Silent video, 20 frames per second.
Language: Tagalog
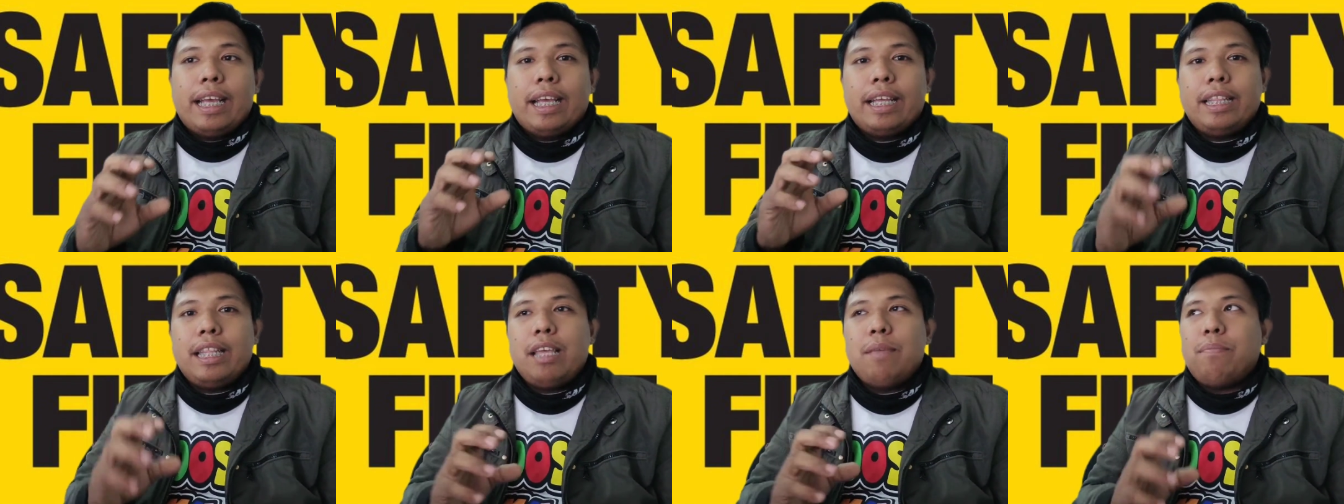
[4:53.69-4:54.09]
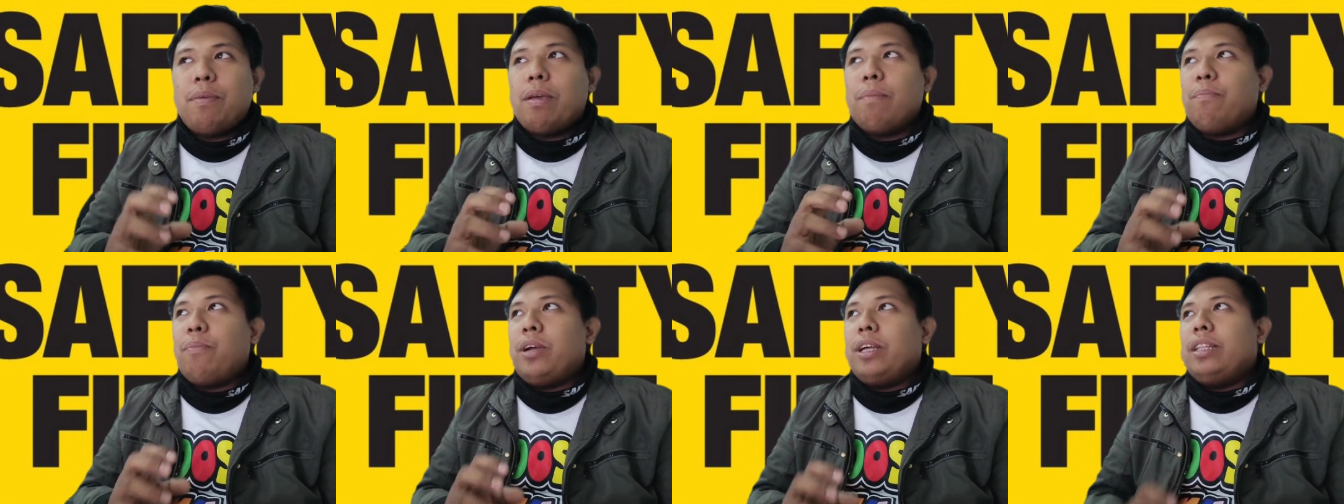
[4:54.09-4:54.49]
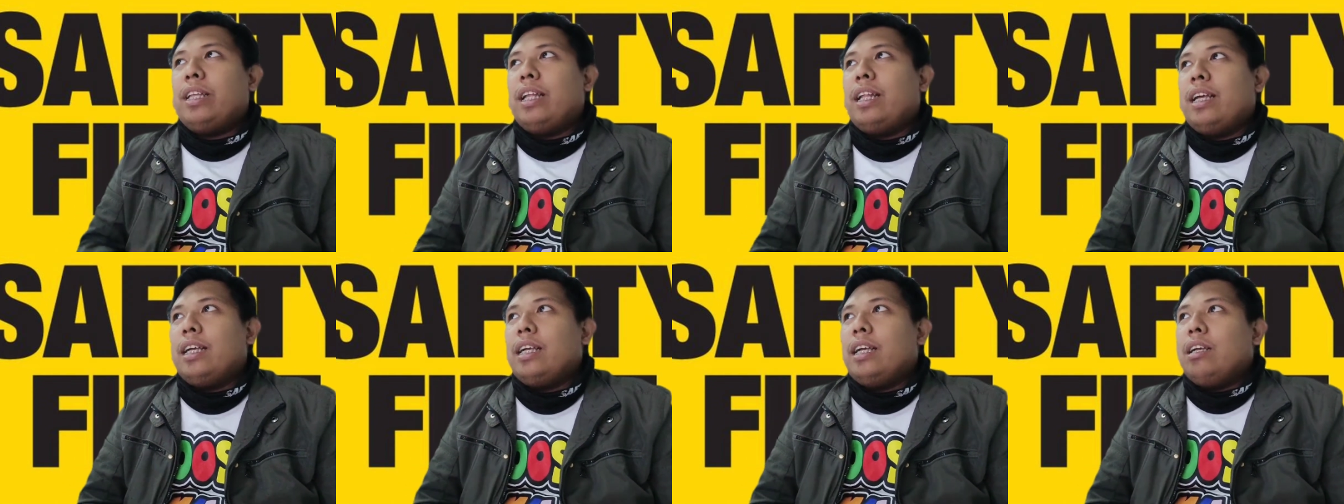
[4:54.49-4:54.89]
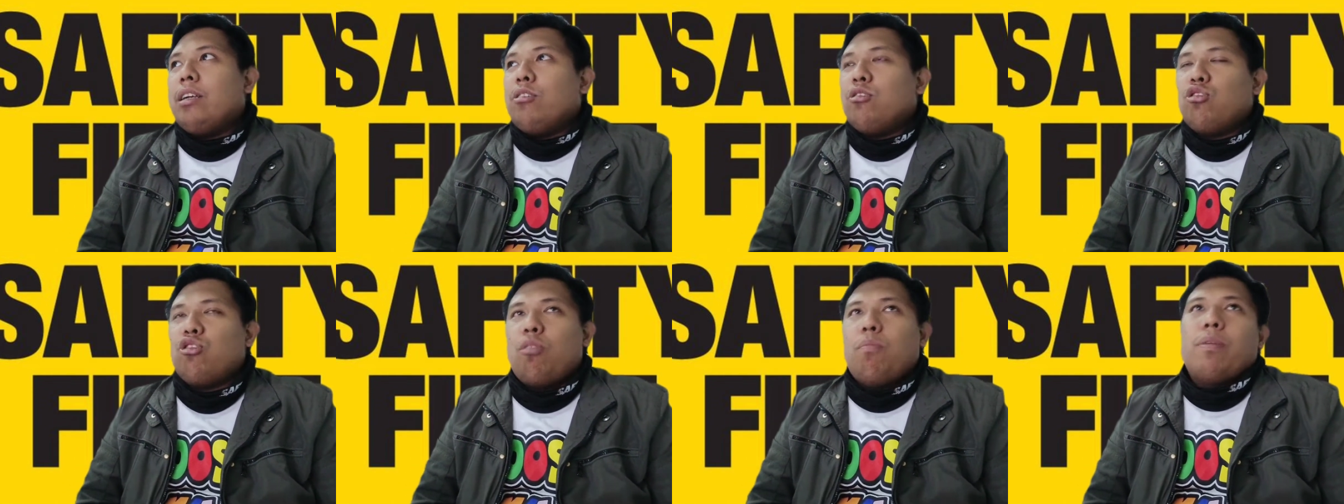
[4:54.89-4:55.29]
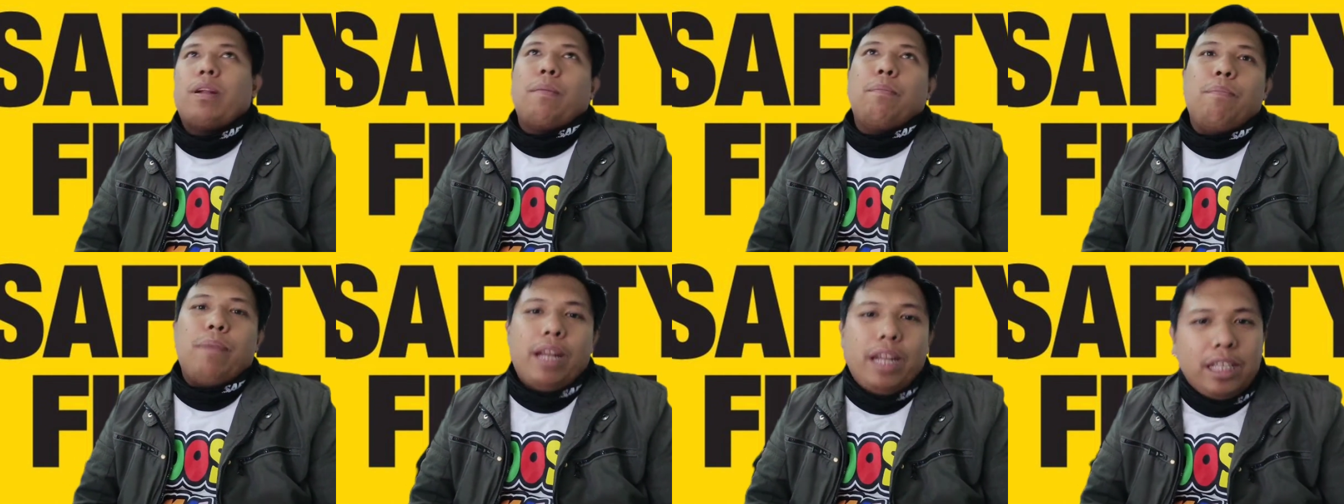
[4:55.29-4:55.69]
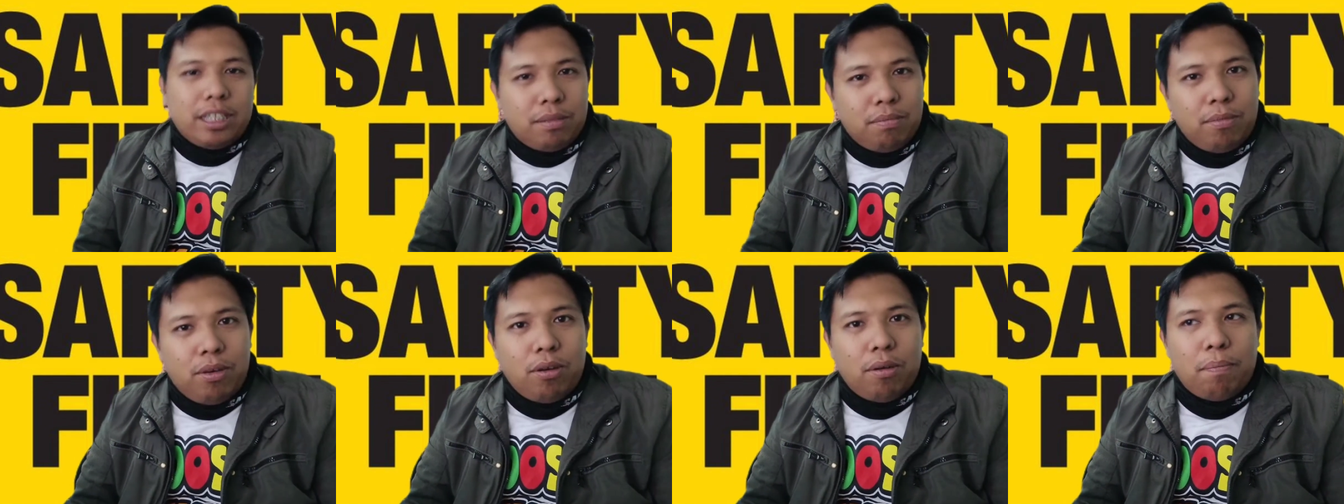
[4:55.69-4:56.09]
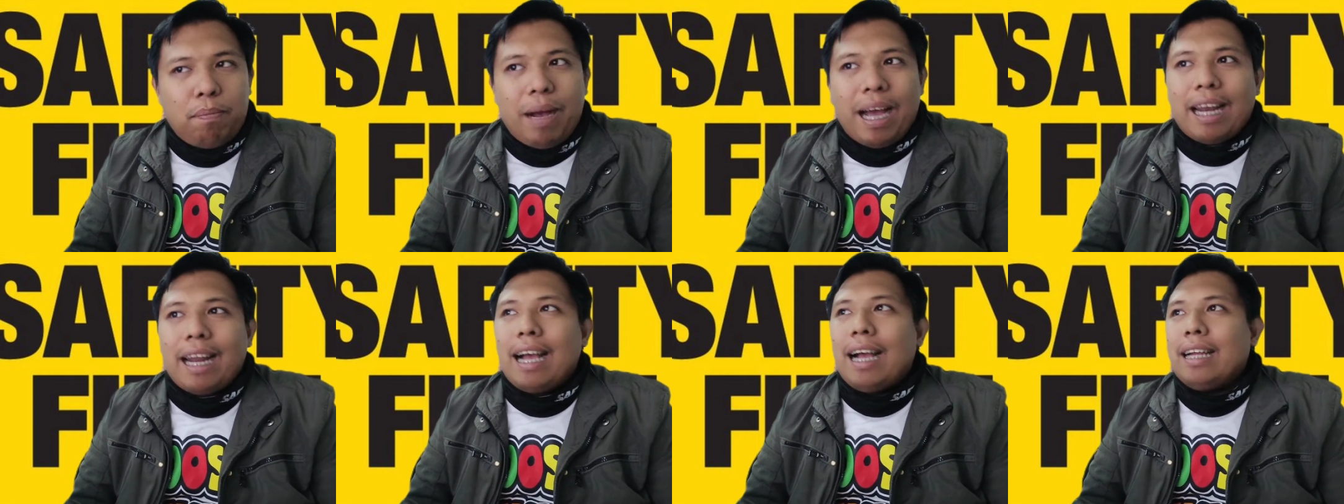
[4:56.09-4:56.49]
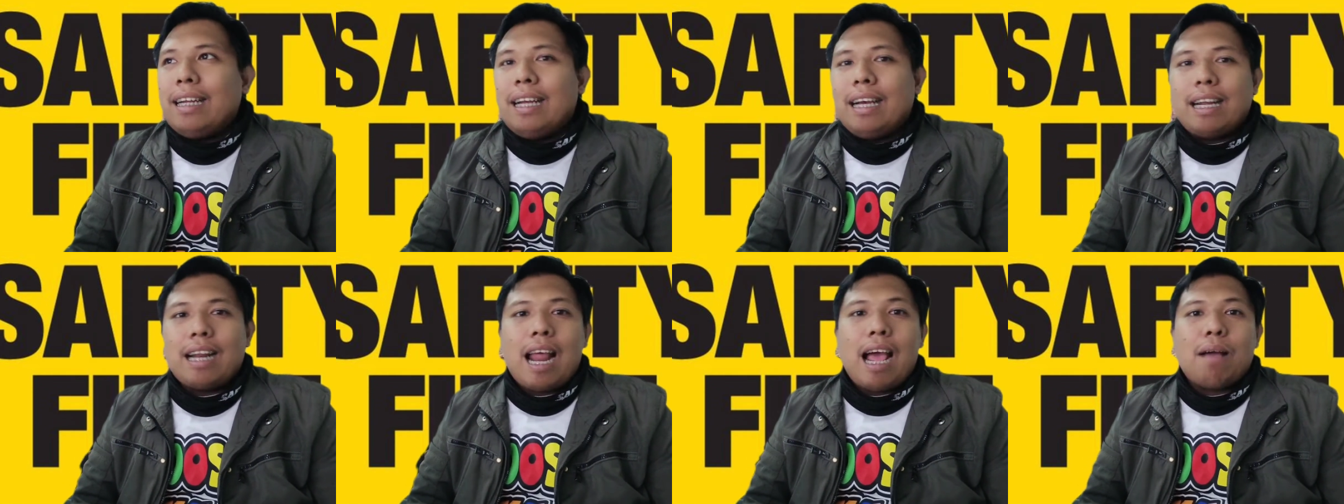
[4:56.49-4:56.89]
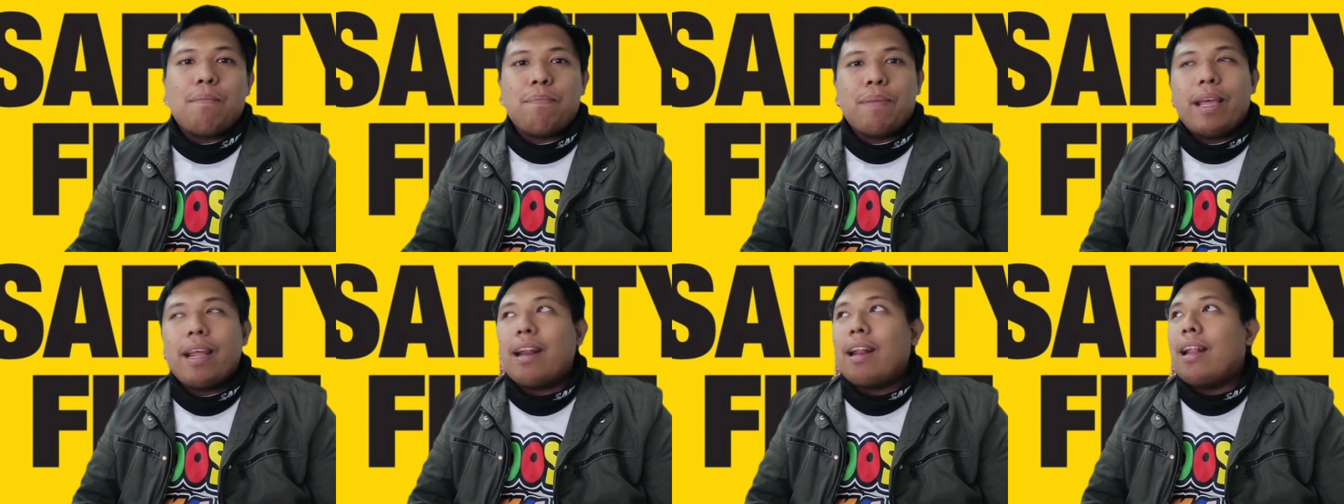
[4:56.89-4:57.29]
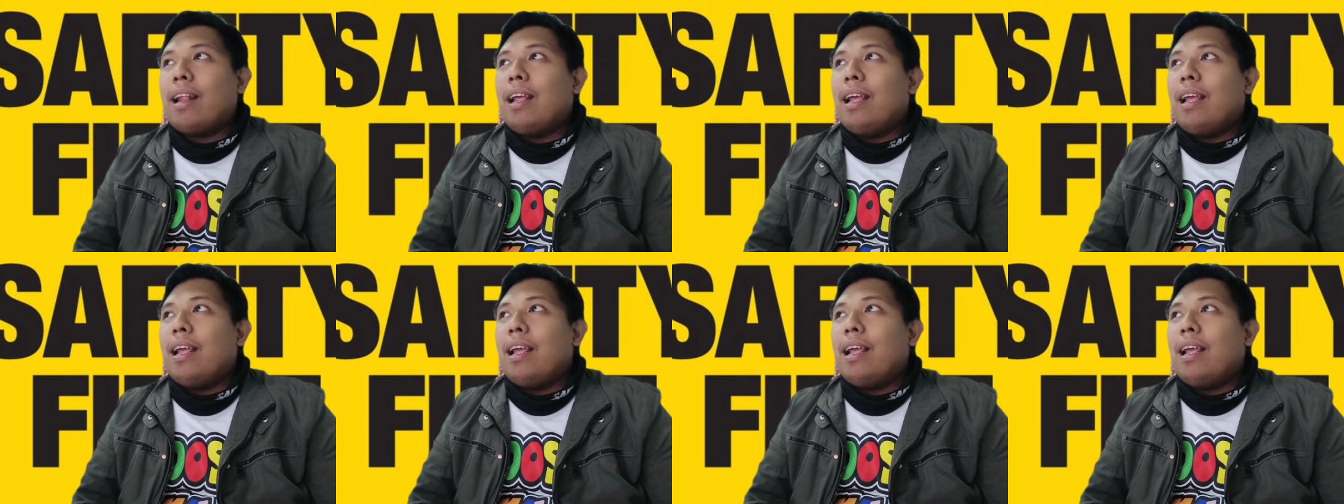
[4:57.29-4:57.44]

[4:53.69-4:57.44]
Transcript: Hindi pa pwede na sobrang bilis mo para ka ng rapper.